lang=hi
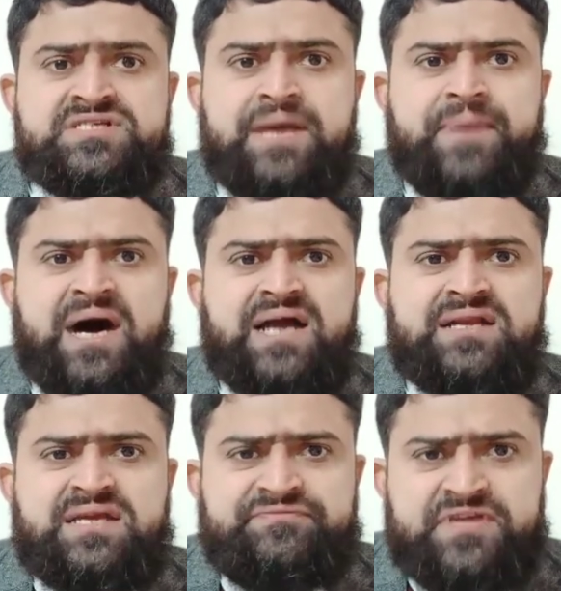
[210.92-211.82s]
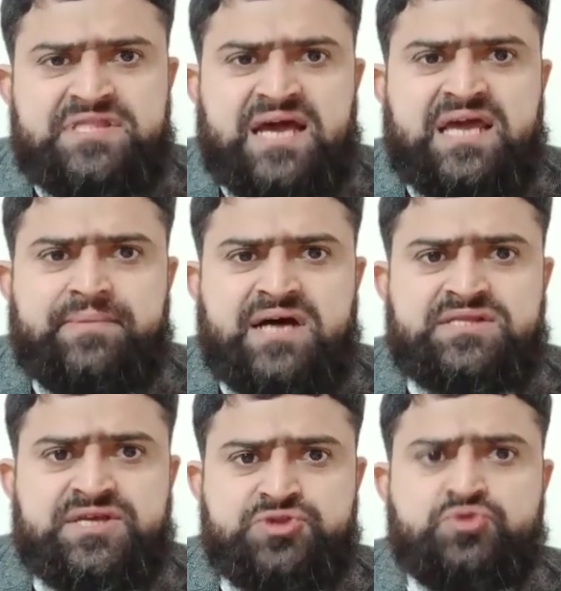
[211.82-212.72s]
जापान की फतह के
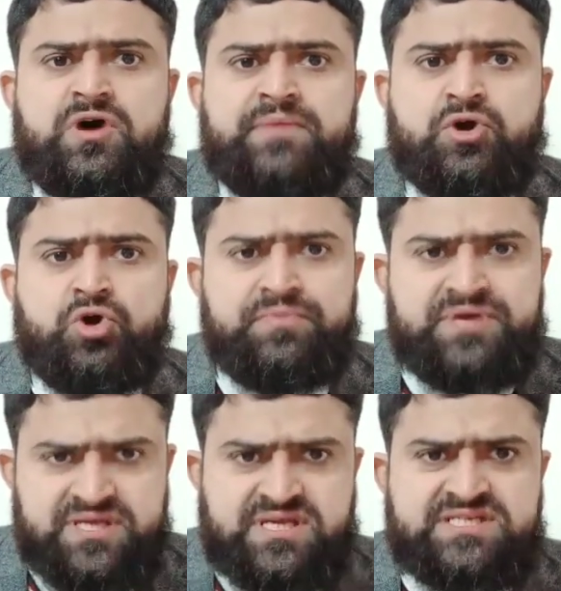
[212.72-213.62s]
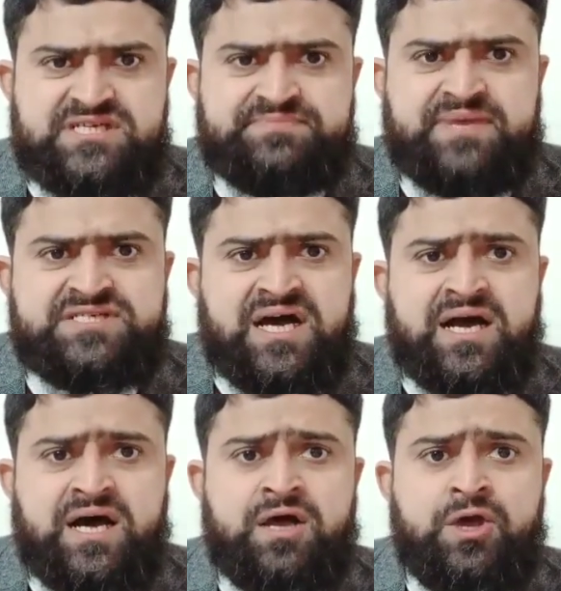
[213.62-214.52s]
बाद हिंदुओं में कौमियत का जज्बा
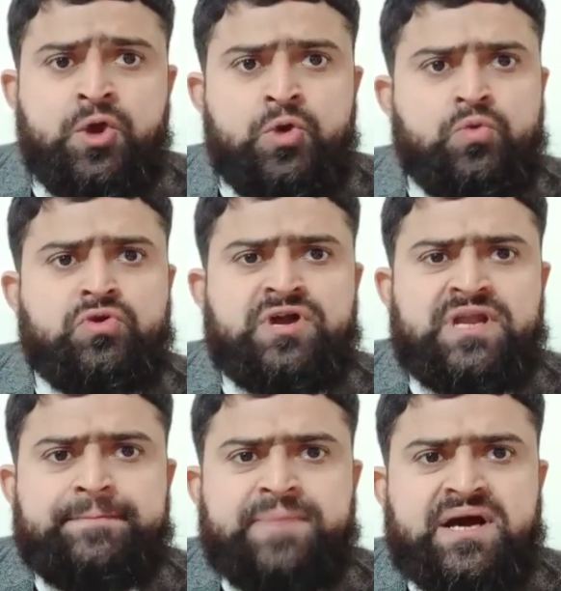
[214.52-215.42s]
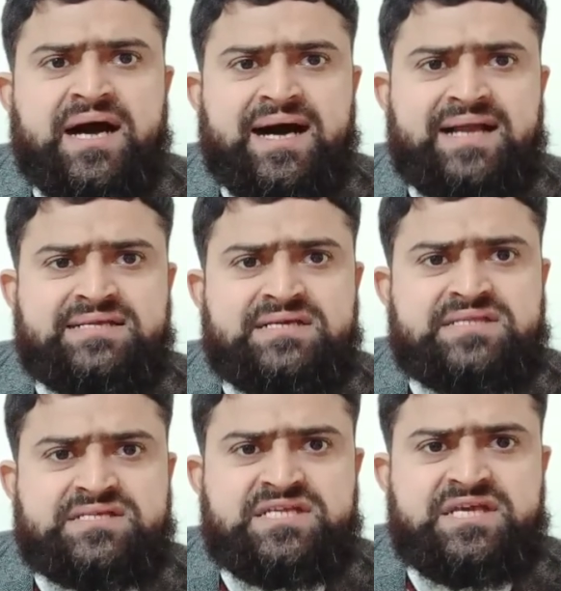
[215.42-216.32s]
जागा उन्होंने बंगाल की
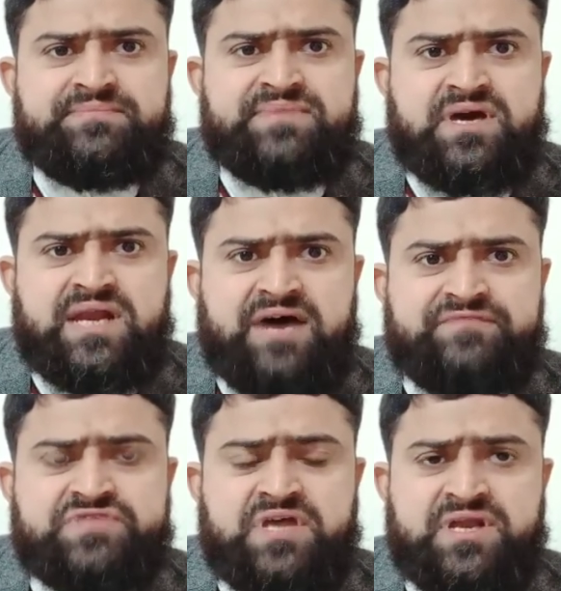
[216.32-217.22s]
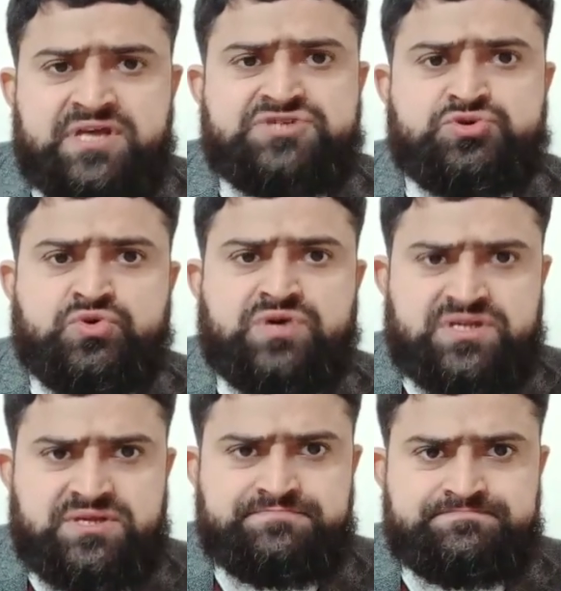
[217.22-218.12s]
तकसीम के ख़िलाफ़ तहरीक शुरू कर
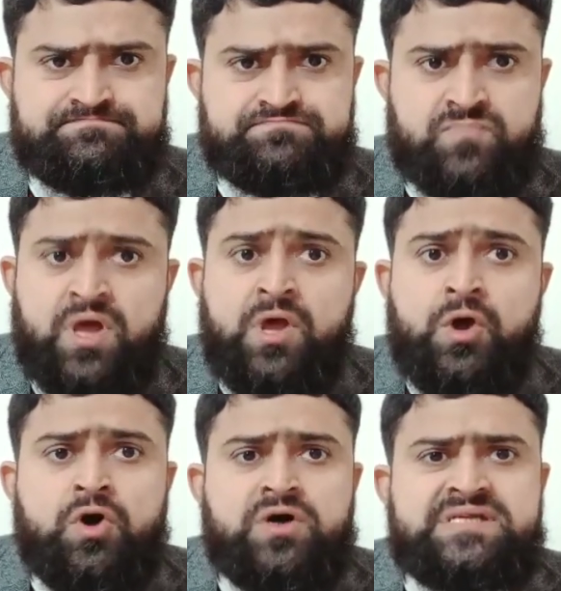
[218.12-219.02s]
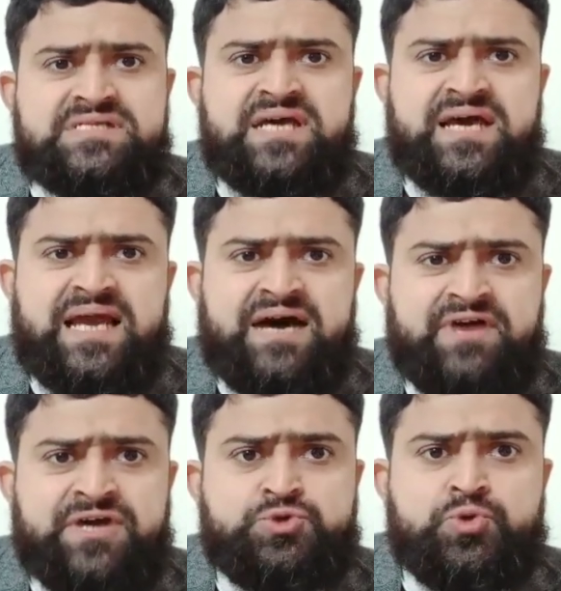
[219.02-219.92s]
दी और इसके
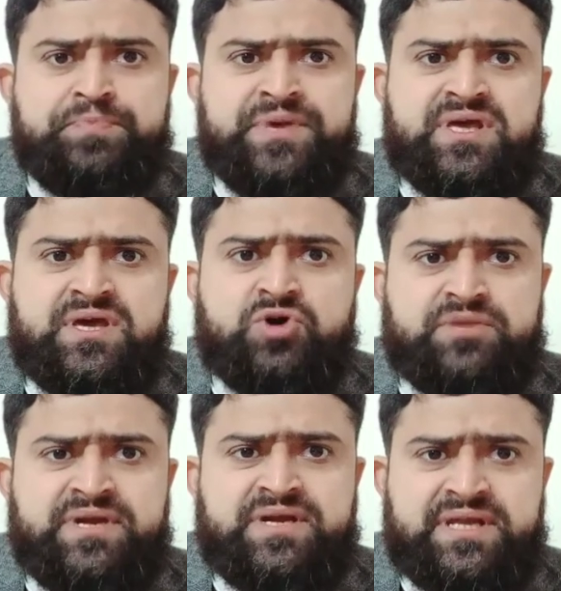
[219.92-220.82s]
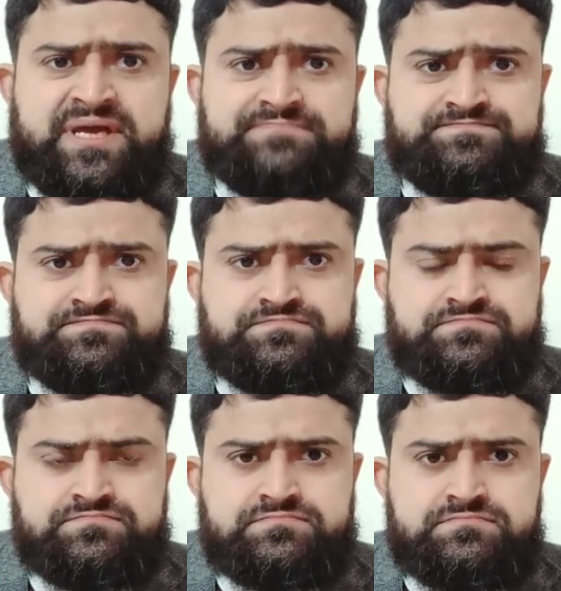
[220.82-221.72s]
अलावा यूपी की गवर्नमेंट ने
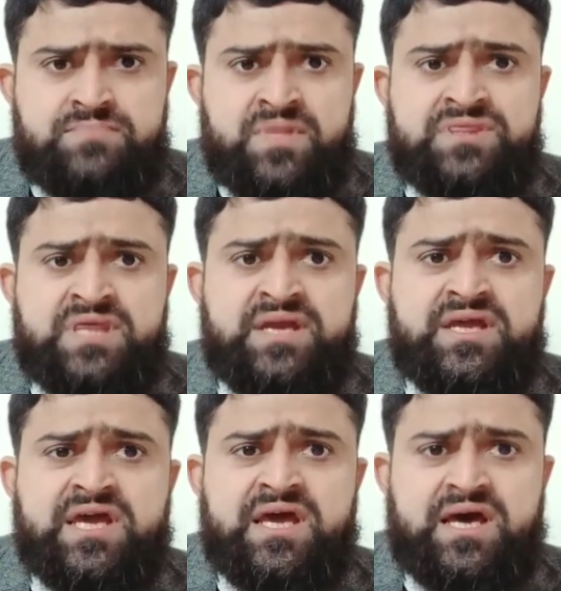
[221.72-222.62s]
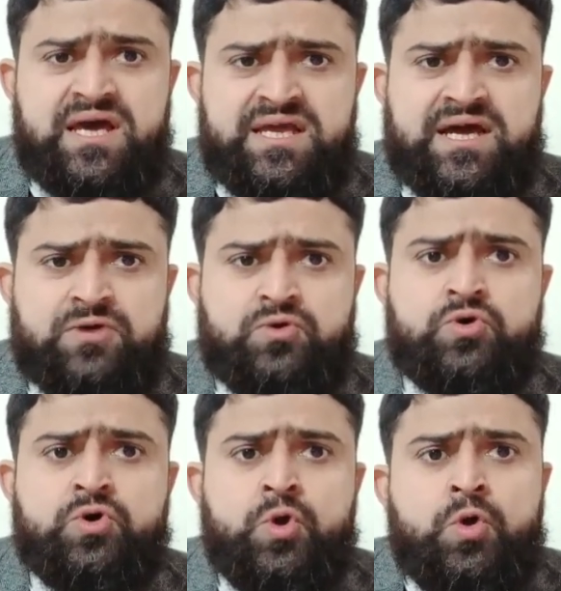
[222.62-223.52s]
तहरीक अलीगढ़ को
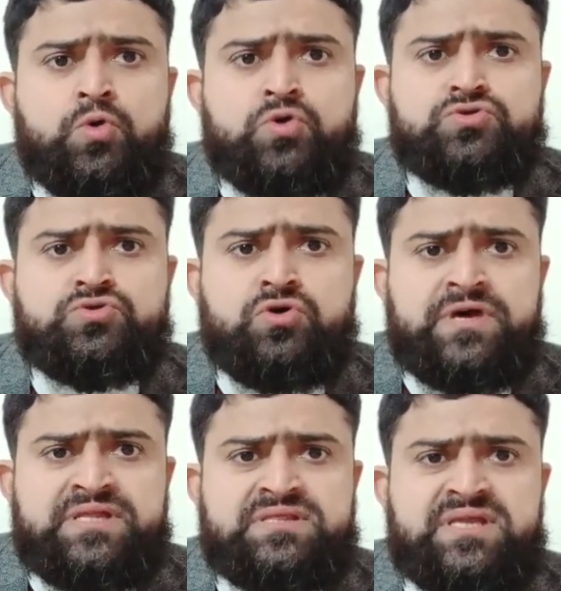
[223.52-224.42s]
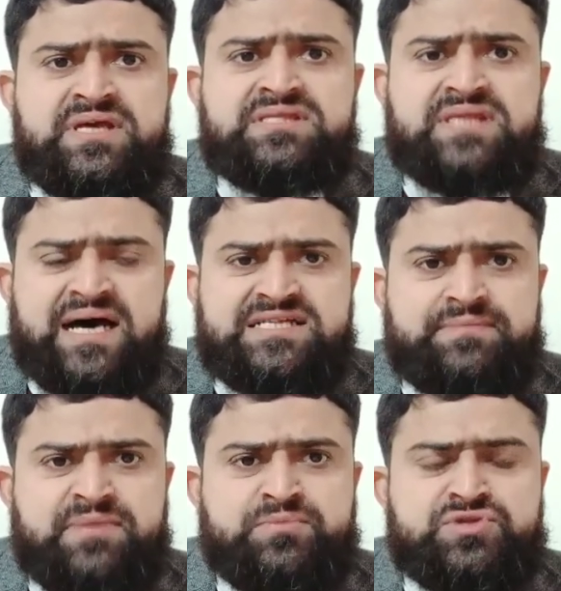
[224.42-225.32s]
उर्दू हिंदी तनाज़े
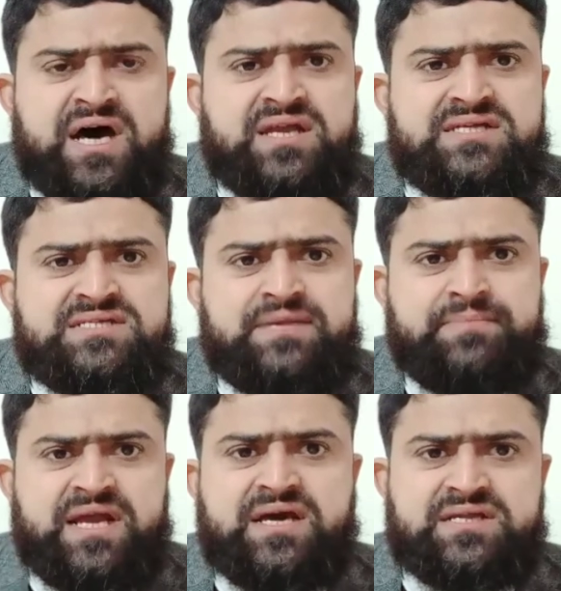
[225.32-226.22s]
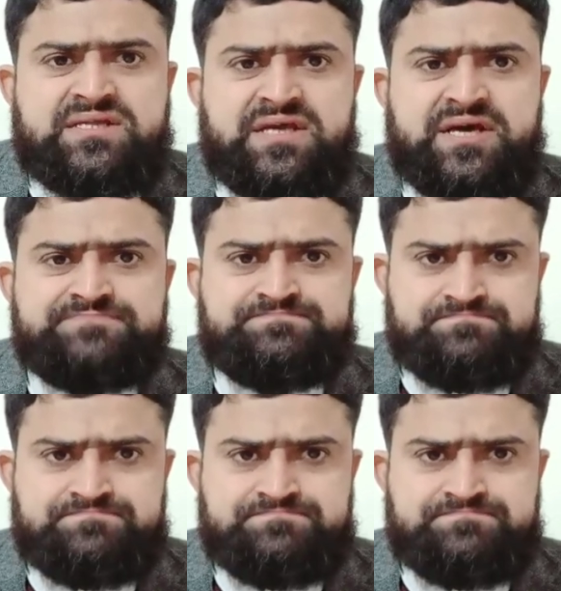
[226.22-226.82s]
में मुदाखलत से मना कर दिया